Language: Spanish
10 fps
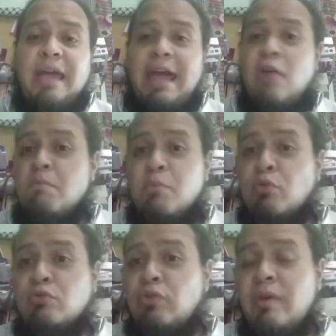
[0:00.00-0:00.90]
Es un
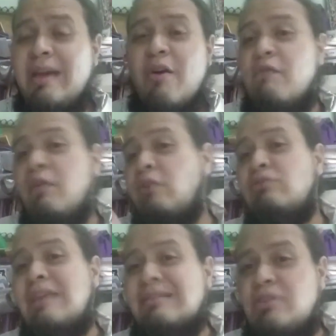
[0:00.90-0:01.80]
punto de
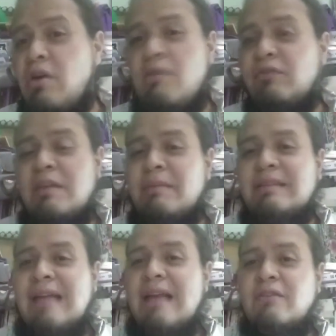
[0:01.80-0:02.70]
confrontación
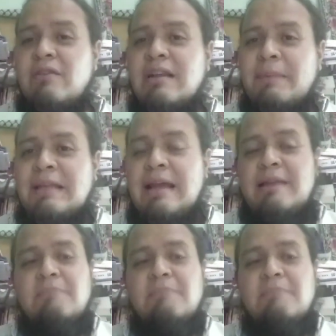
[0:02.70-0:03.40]
fundamental con el capital.